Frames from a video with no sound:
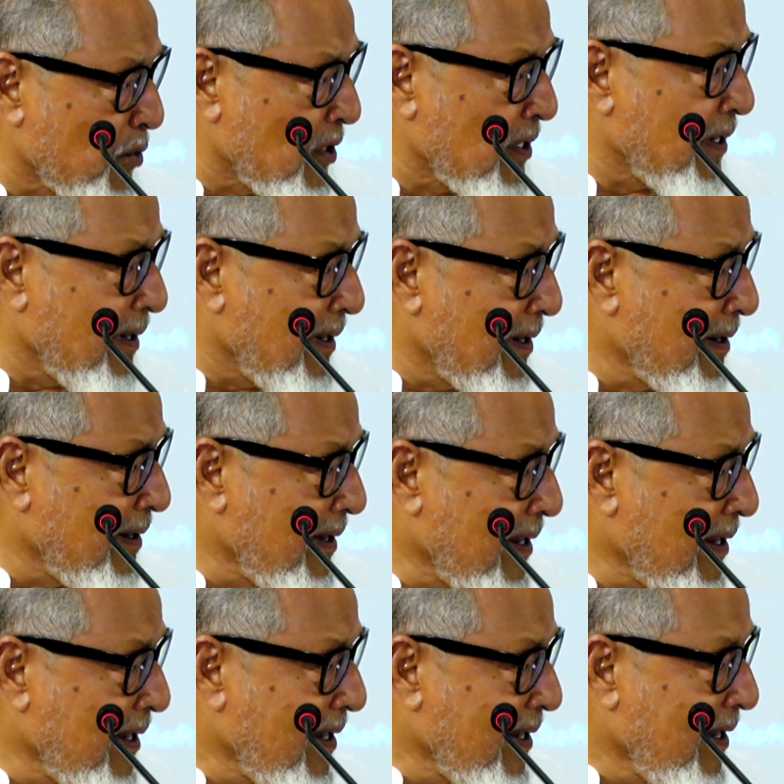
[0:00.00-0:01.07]
বলে
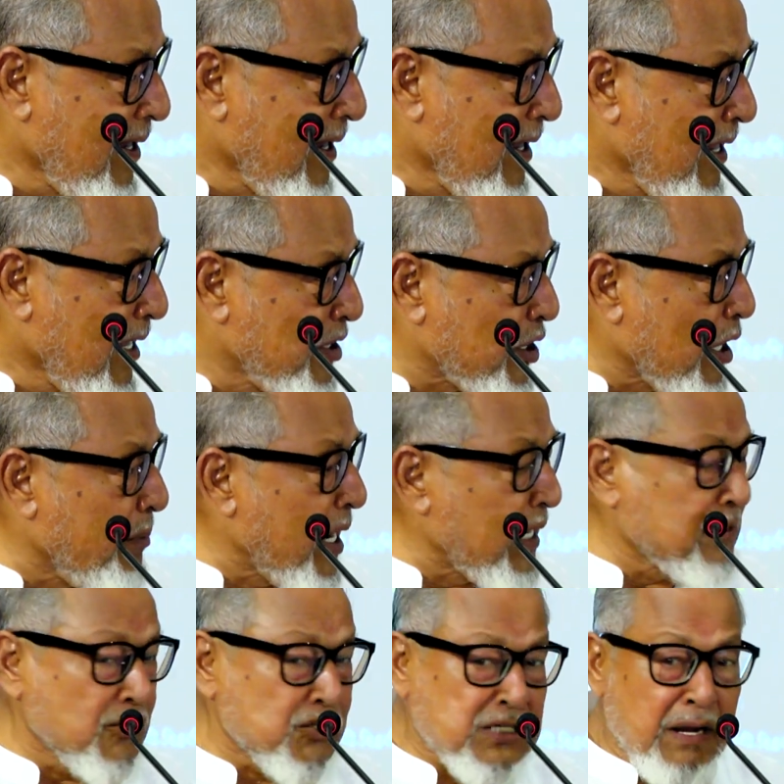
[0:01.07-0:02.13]

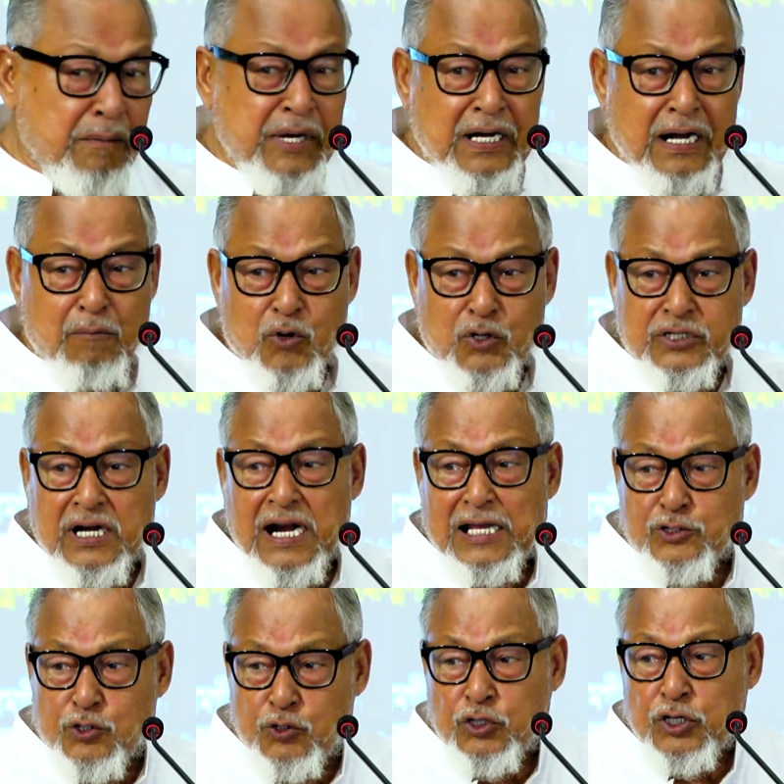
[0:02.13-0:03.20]
জামায়াত ইসলামিক নামক যে
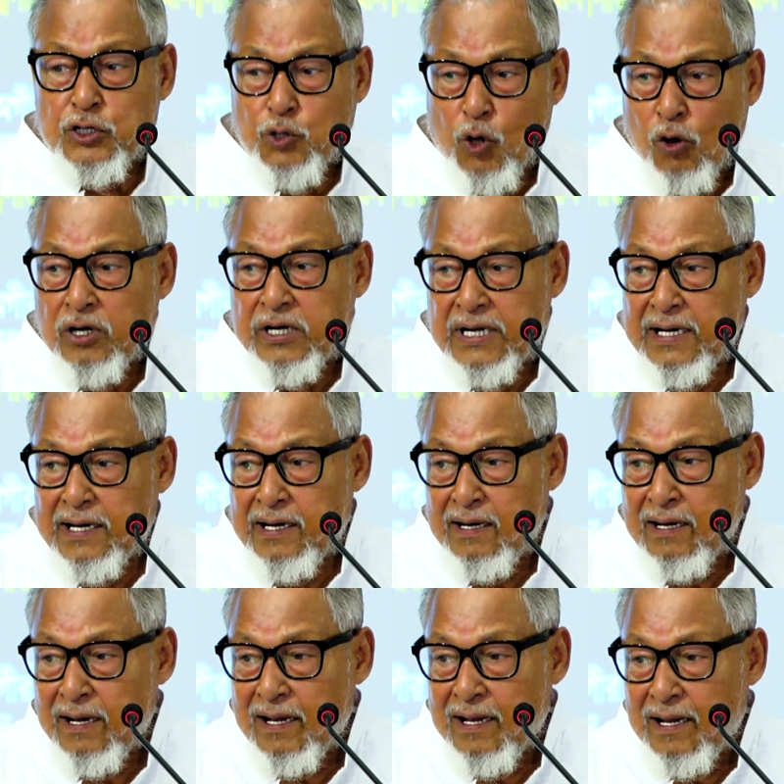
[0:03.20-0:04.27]
রাজনৈতিক দলটি
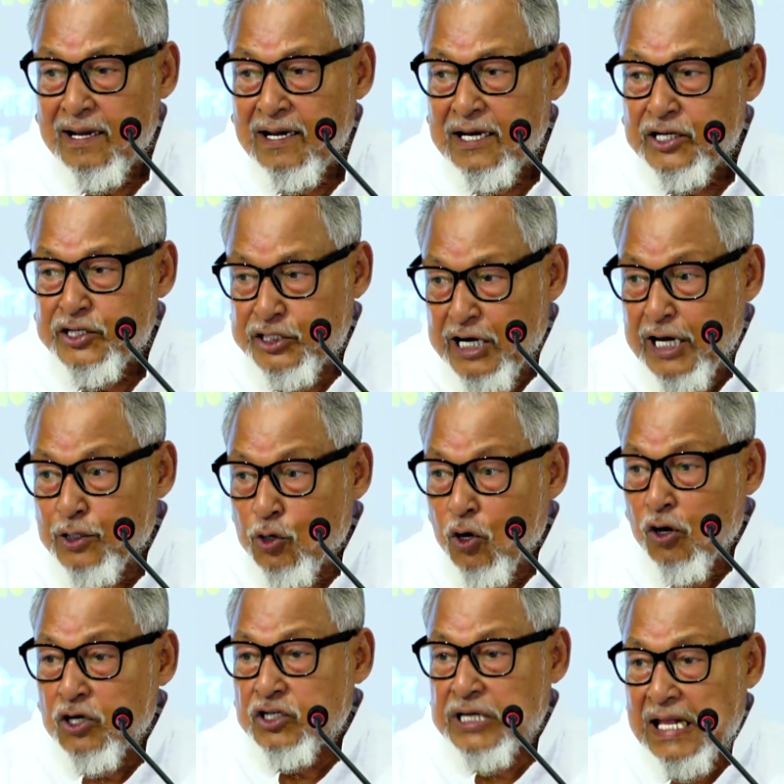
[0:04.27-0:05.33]
সেই
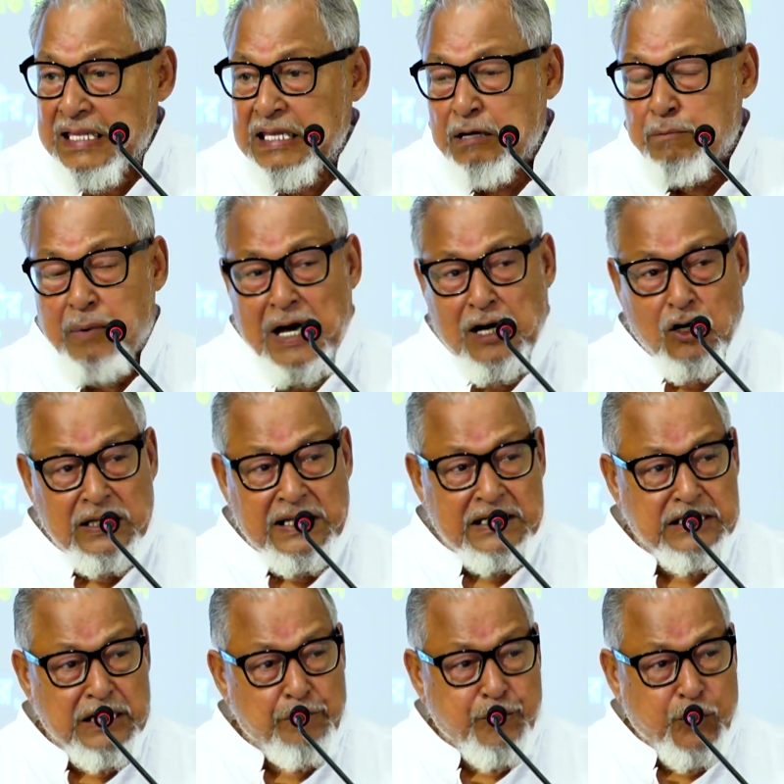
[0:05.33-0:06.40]
দল স্বাধীন
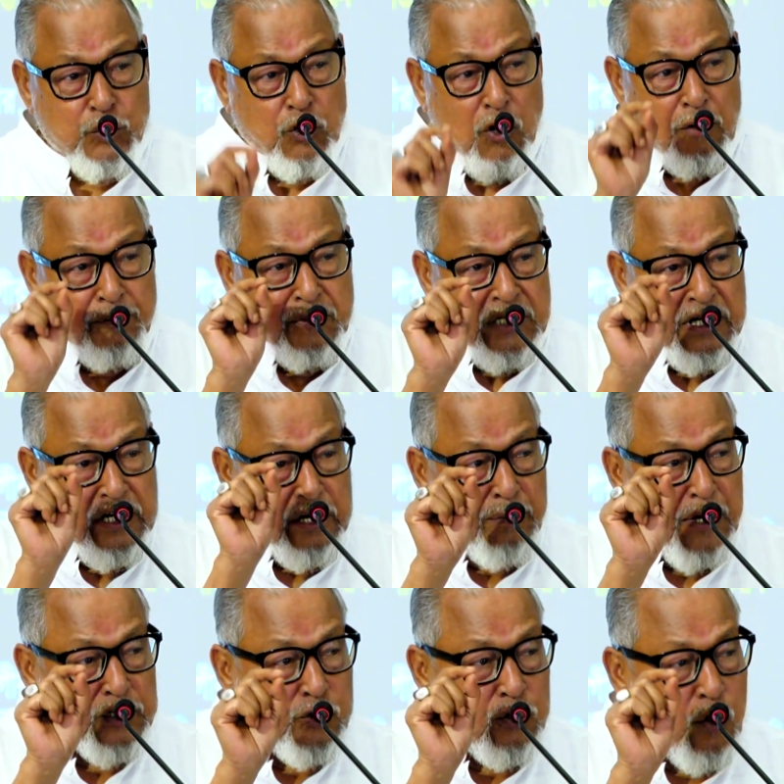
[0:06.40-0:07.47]
বাংলাদেশে প্রথম যে
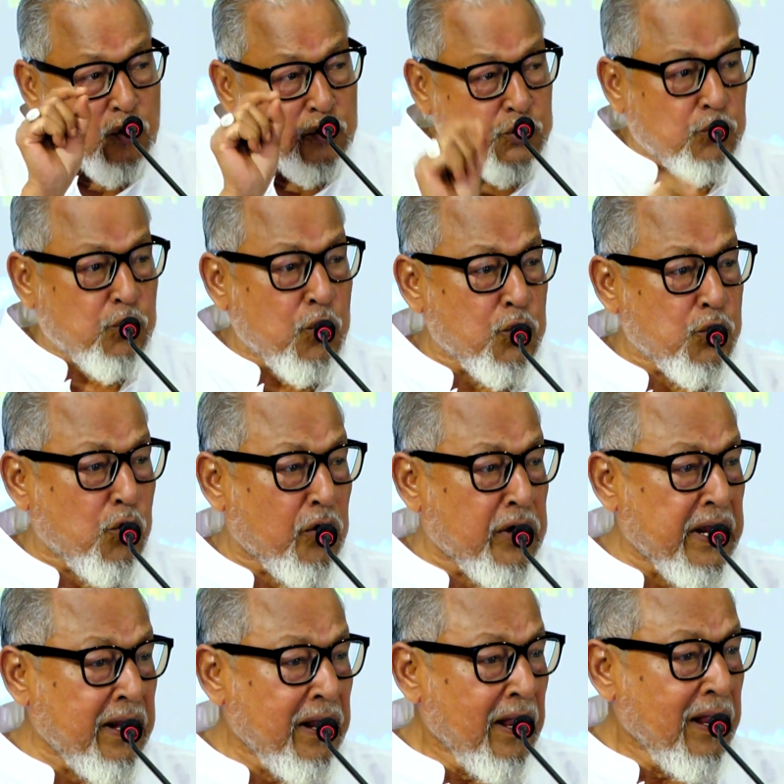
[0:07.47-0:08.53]
নির্বাচন অংশগ্রহণ করে
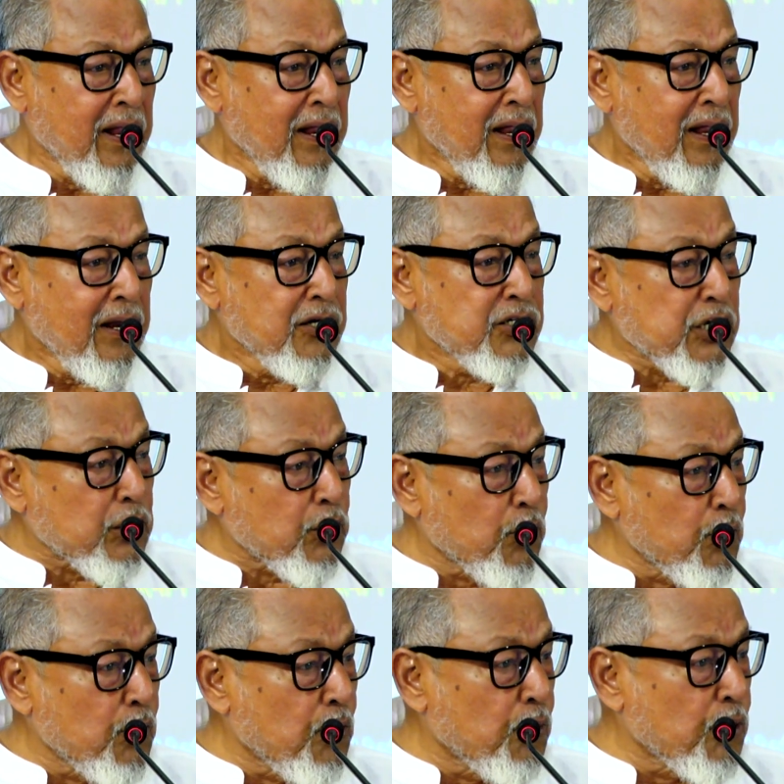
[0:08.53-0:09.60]
সেটা
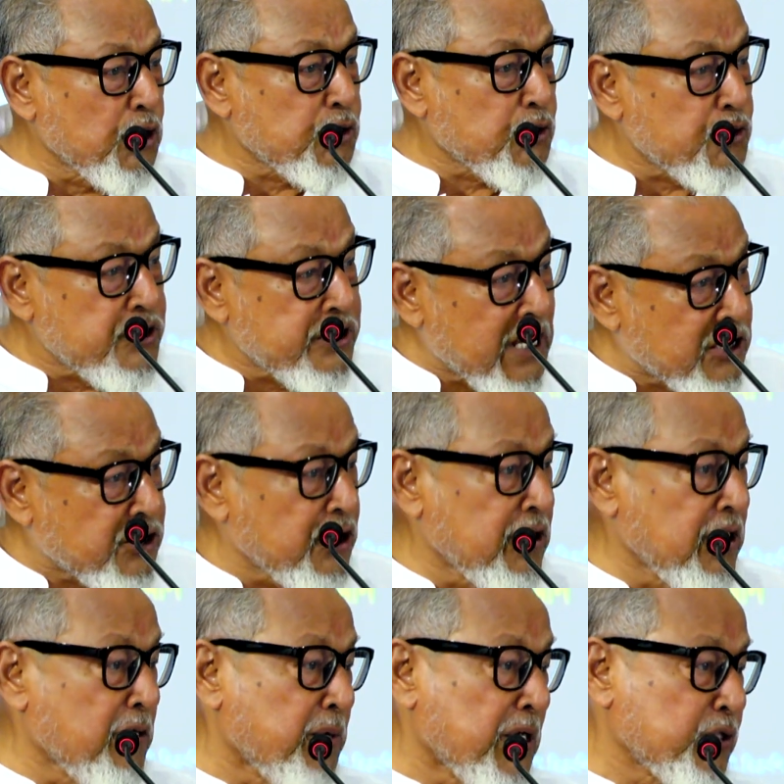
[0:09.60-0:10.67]
হলো উনিশশো
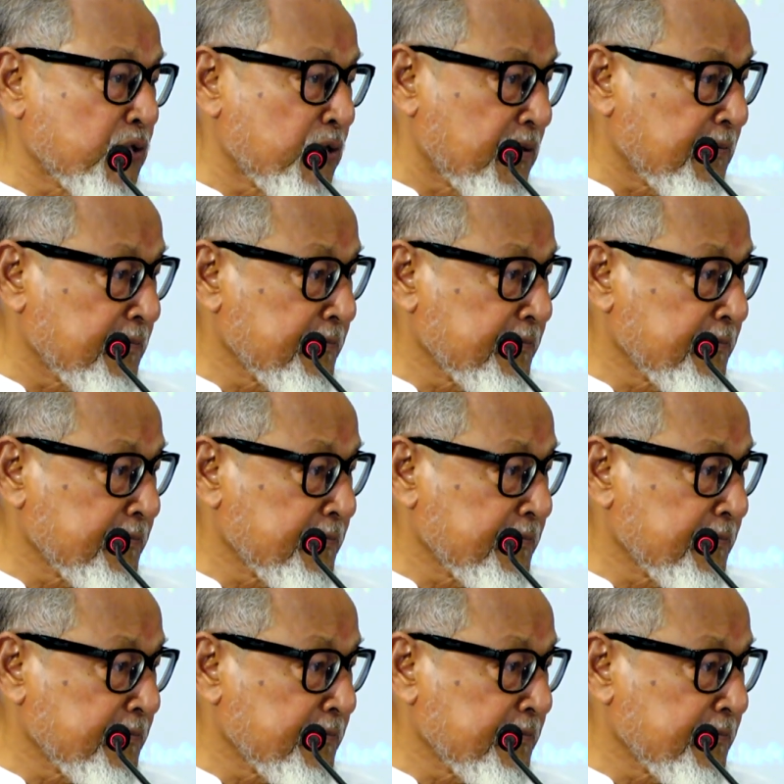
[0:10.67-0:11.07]
নির্বাচন